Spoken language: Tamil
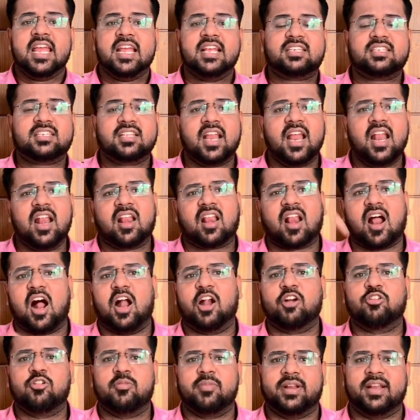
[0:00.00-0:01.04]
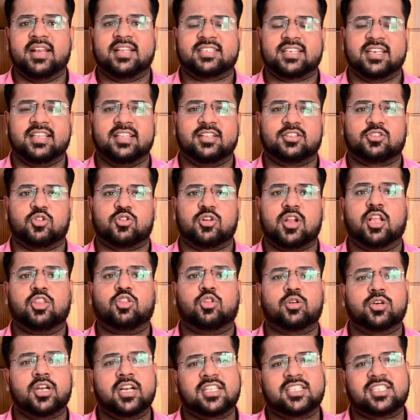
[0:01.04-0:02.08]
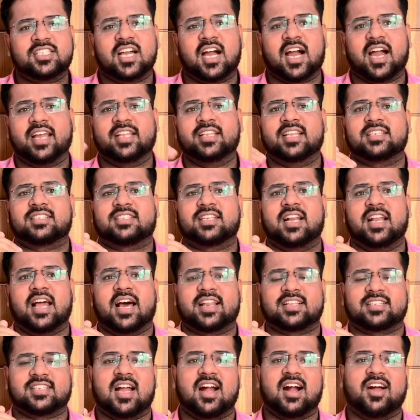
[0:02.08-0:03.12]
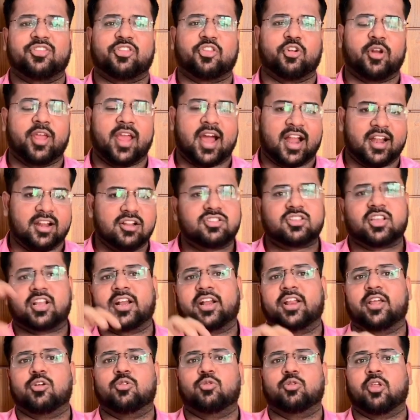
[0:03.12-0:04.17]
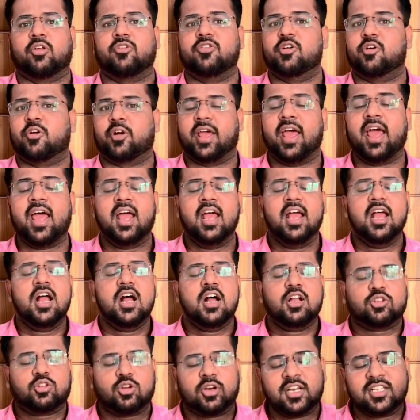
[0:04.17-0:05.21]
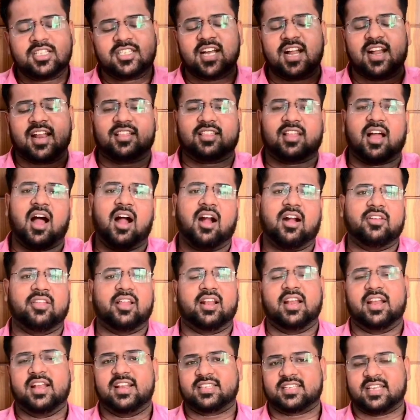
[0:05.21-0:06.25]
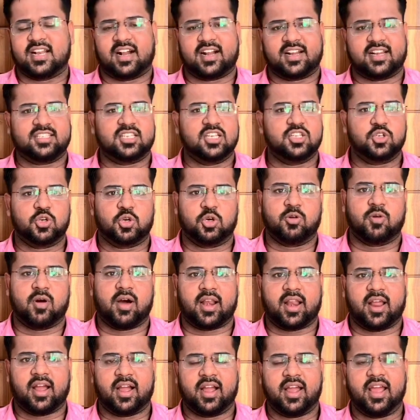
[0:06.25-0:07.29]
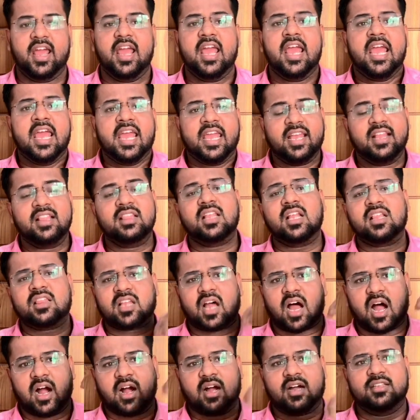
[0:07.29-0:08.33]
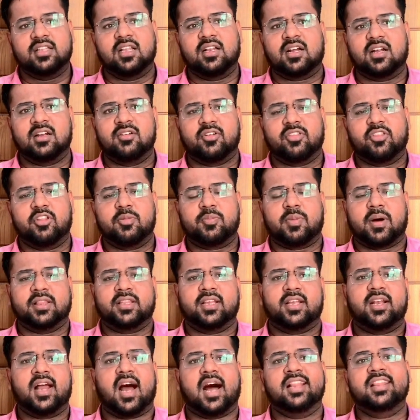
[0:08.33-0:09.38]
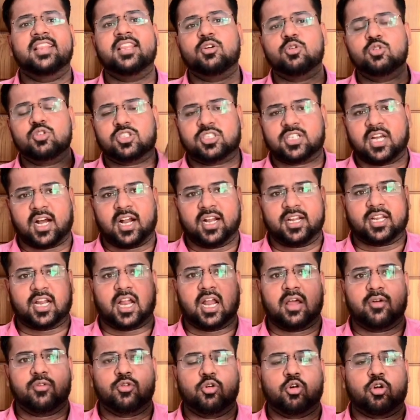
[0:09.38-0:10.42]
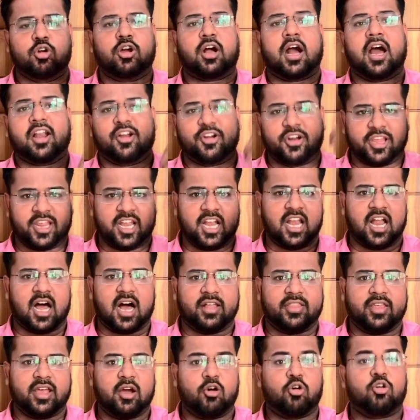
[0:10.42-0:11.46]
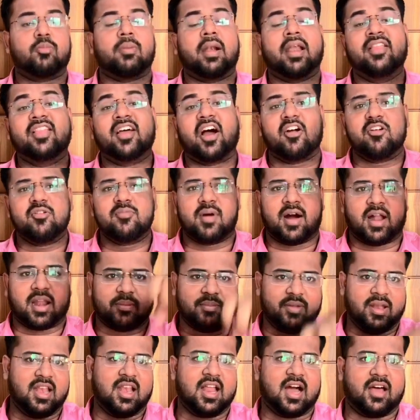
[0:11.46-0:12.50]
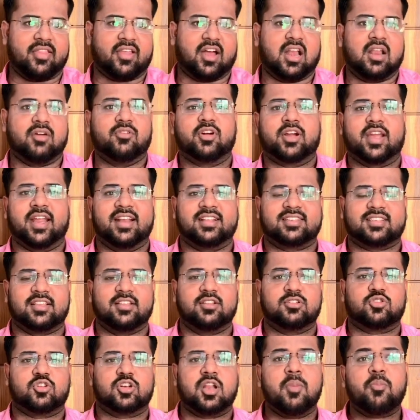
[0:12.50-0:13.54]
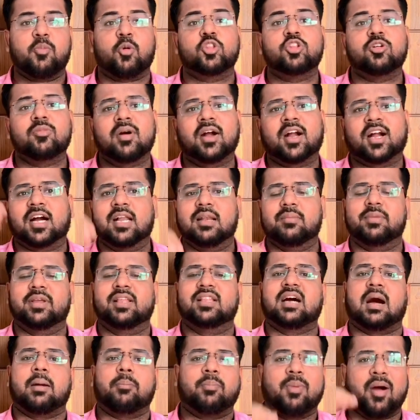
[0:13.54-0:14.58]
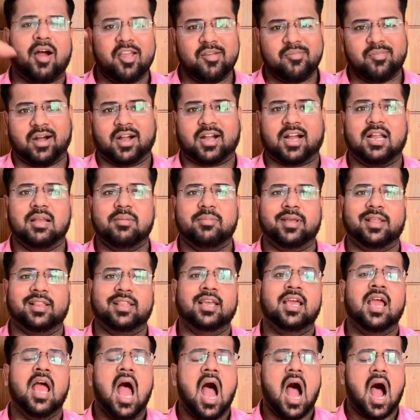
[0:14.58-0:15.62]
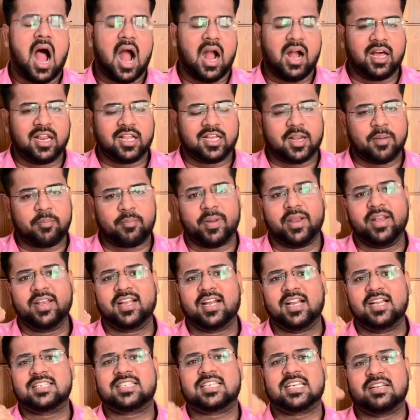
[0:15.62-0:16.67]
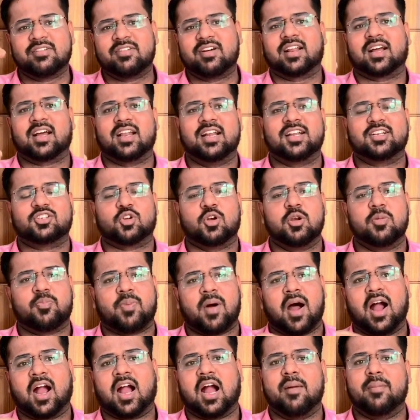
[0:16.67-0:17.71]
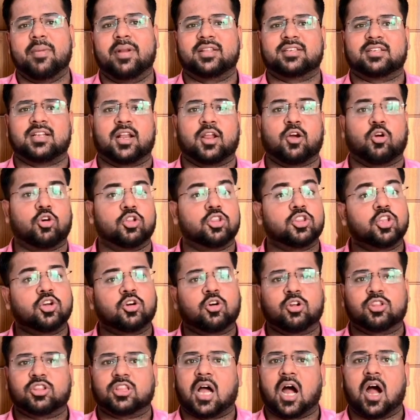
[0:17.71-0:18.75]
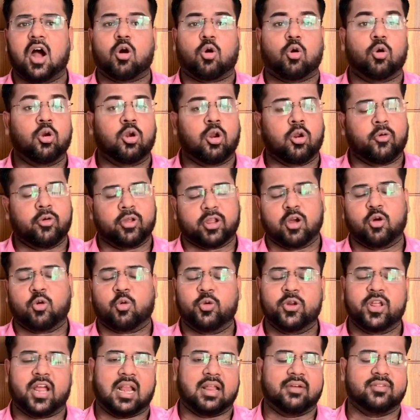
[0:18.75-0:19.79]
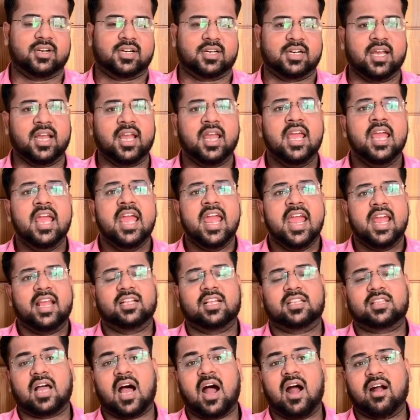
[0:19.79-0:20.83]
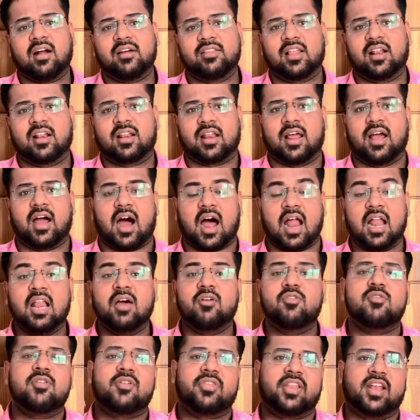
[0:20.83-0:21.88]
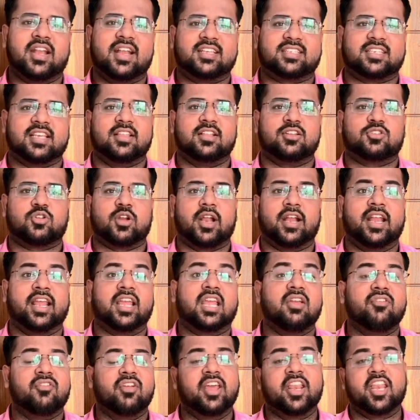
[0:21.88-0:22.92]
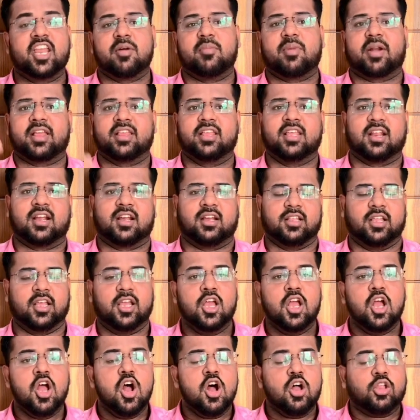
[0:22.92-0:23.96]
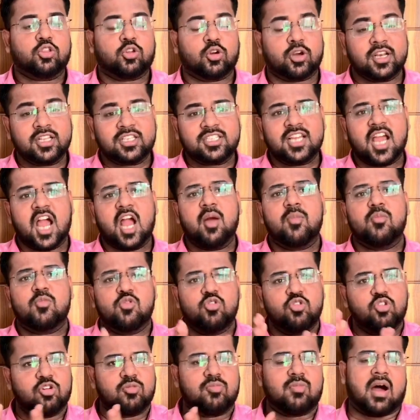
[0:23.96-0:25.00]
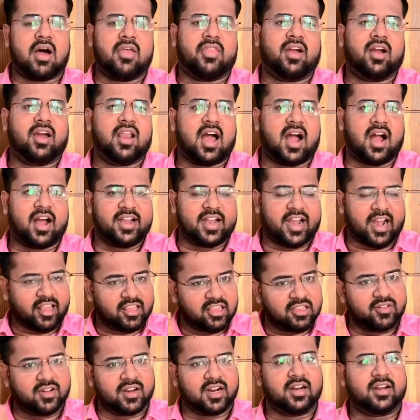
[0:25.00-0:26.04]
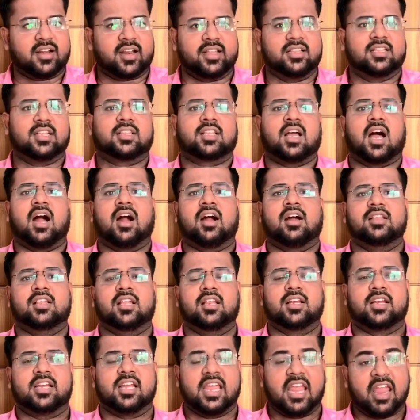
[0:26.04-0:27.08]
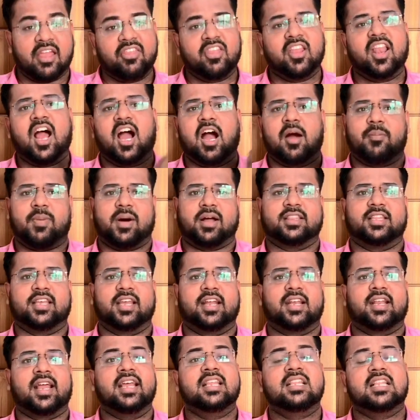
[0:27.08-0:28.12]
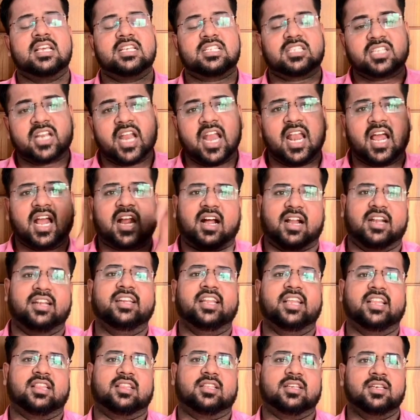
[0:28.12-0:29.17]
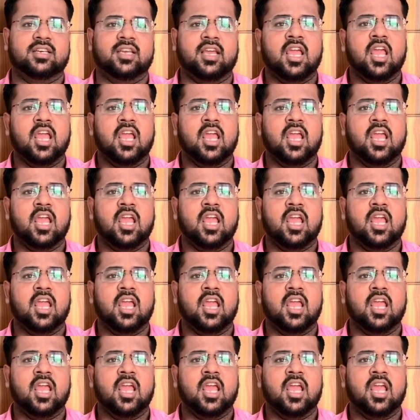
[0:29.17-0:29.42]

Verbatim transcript: இஸ்ரேல் ராணுவம் என்ன செய்யுதுன்னு சொன்னால் தொடர்ச்சியாக இந்த இஸ்ரேல் அரசாங்கத்தினுடைய அனுசரணை உதவியோட தொடர்ச்சியான தாக்குதல்கள் என்ன செய்கிறாங்கன்னா செஞ்சு கொண்டு வராங்க இந்த தாக்குதல்கள் வந்துட்டு பார்த்தீங்கன்னா அது உச்சகட்ட அளவு ஒரு கருணை இல்லாத ஒரு மனிதாபிமானம் இல்லாத அளவுக்கு என்ன செய்யுதுன்னு சொன்னால் பொதுமக்கள் மீது அப்பாவி மக்கள் மீது அங்கே இருக்கிற பெண்கள் சிறுவர்கள் என்று சொல்லி பார்க்காம என்ன செய்யறாங்க கொத்து கொத்தாக கொண்டு வைக்கக்கூடிய அளவுக்கு இந்த தாக்குதல் அளவு வந்து என்ன செய்யுதுன்னு சொன்னால் இன்றைக்கு வீரியம் அடைஞ்சிருக்குது தொடர்ச்சியாக மூன்று மாதங்களாக நடந்து வருகின்ற இந்த தாக்குதலுக்கு எதிராக பார்த்தீங்கன்னா இந்த இஸ்ரேலை கண்டித்து